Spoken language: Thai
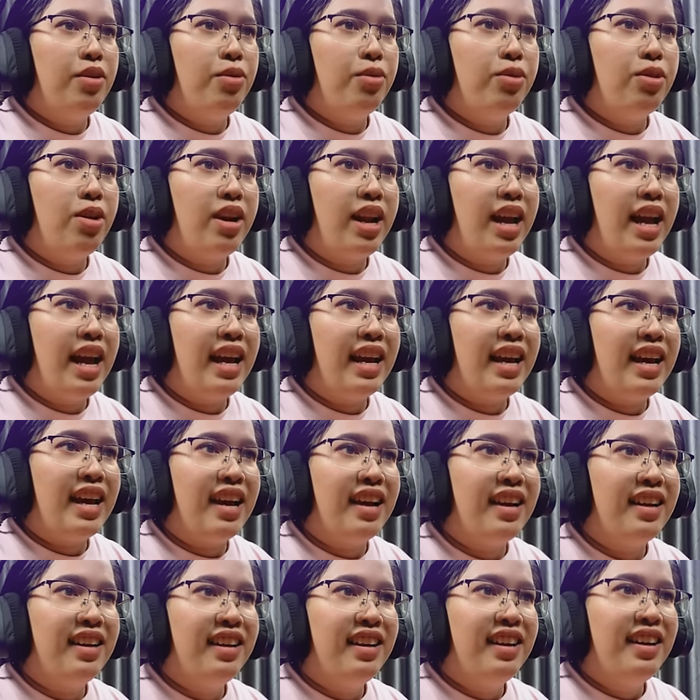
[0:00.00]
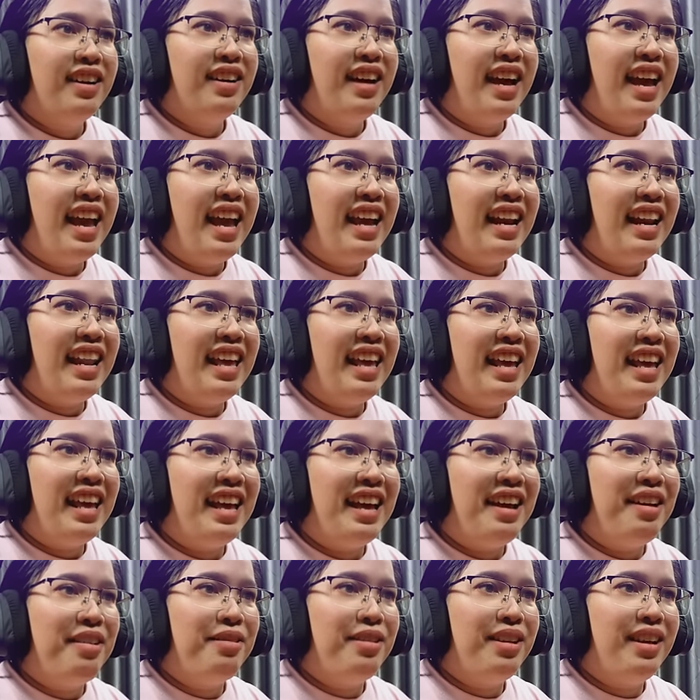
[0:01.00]
เราดูตอนแห้งค่ะแห้งแล้
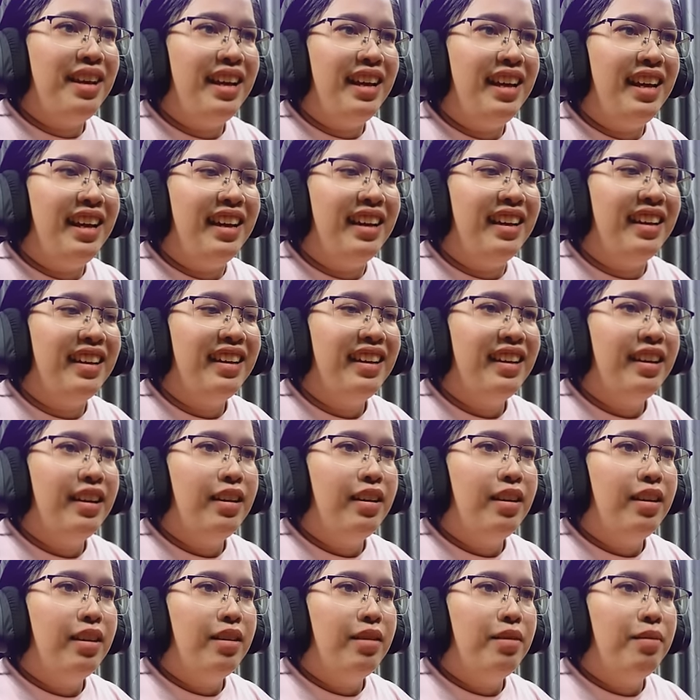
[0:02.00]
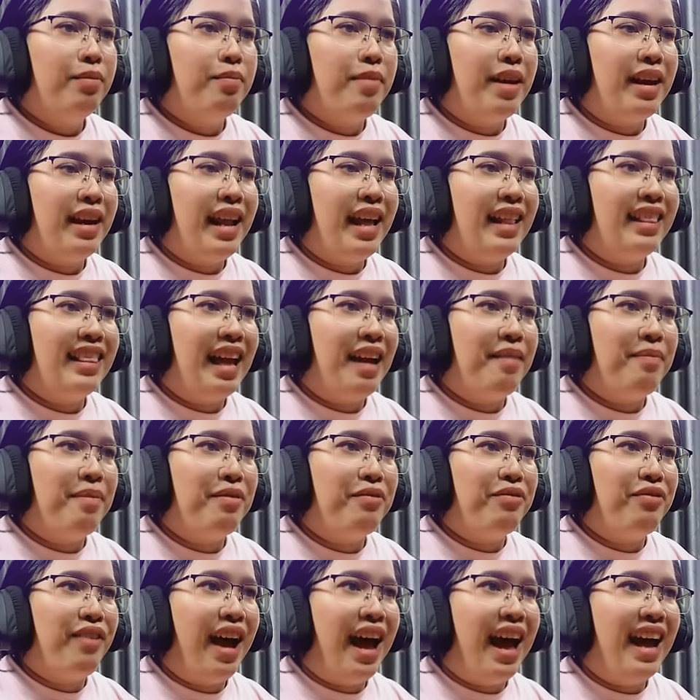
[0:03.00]
วนี่มันหน้าตาเป็
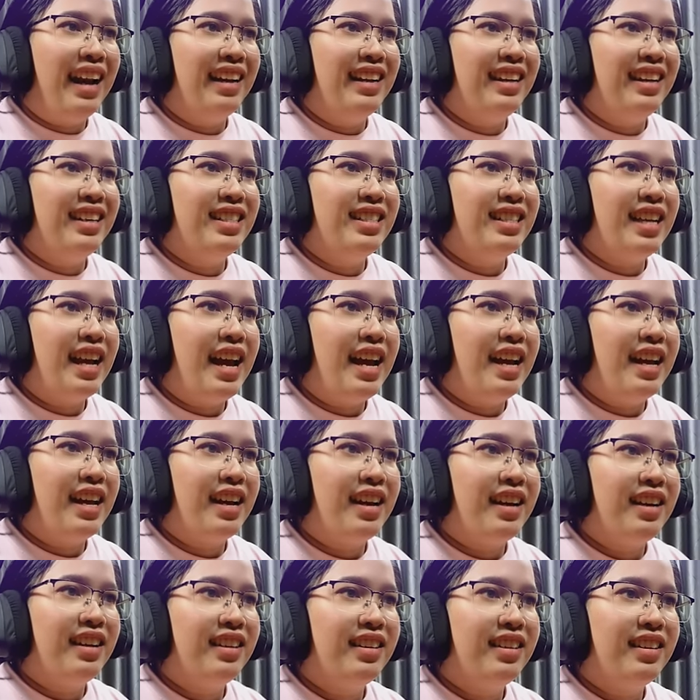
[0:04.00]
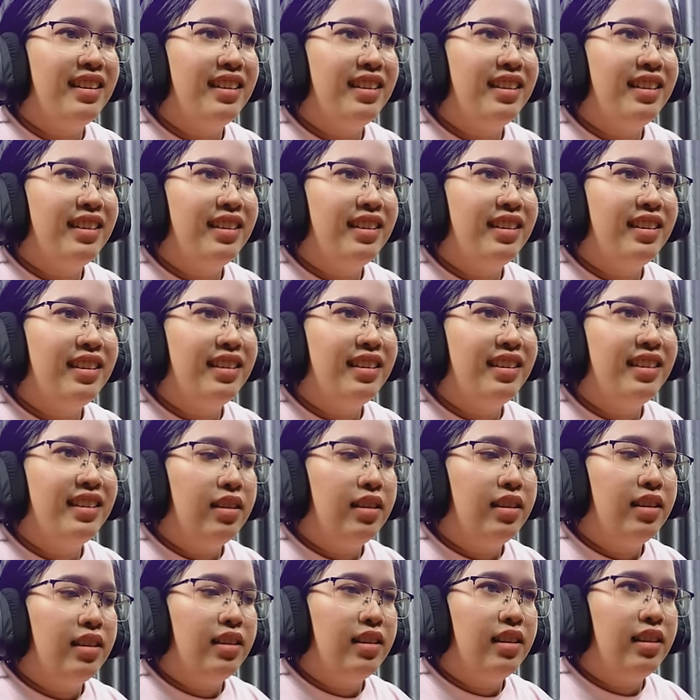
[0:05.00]
นฟางเลยใช่ค่ะ
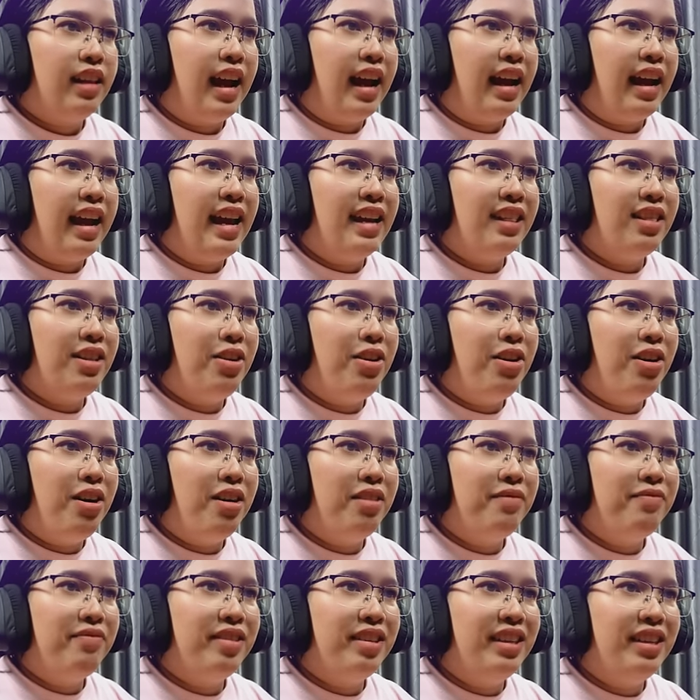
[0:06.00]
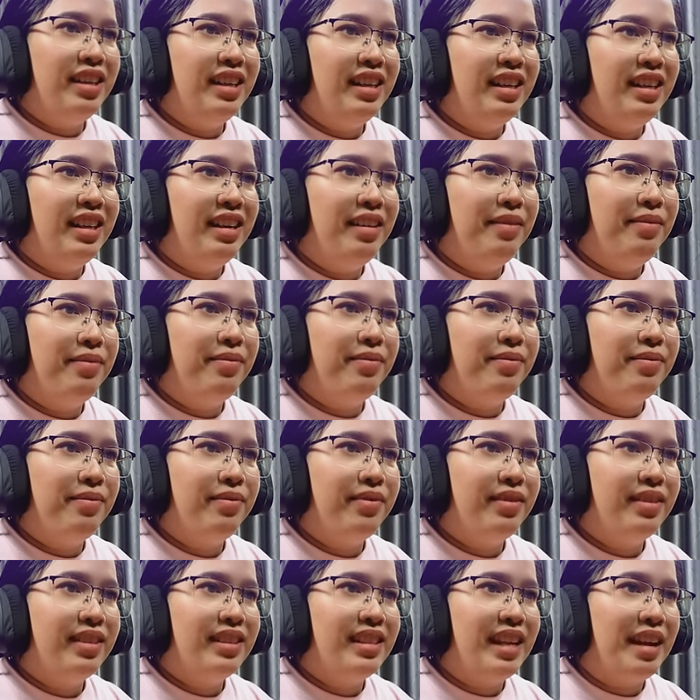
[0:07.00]
ตากแห้งต่อฟืบ
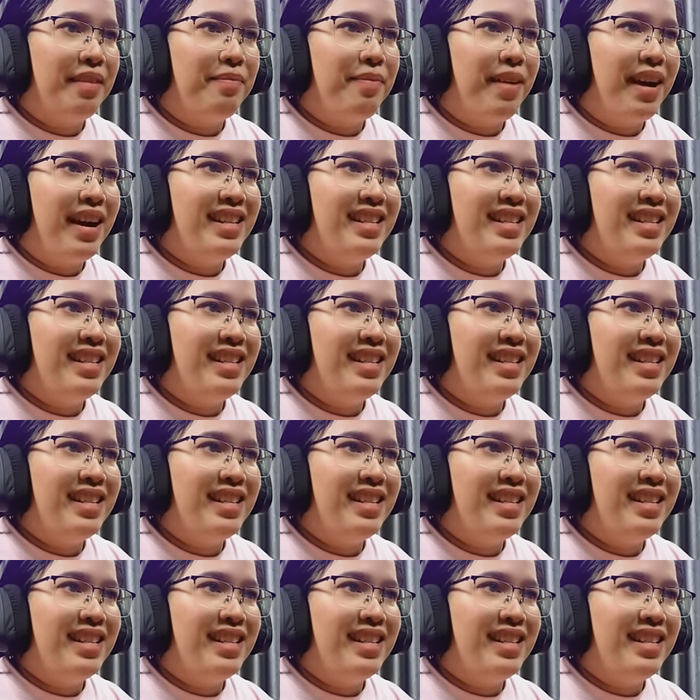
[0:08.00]
จัดไป